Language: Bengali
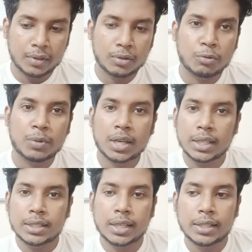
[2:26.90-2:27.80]
তোমরা
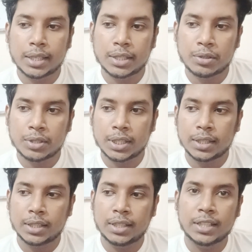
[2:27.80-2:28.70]
নিজেরাই দেখেছো যে
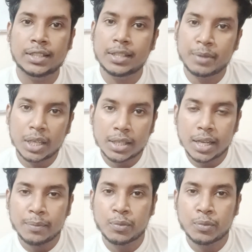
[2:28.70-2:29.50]
ডিসিমিলার টাইপ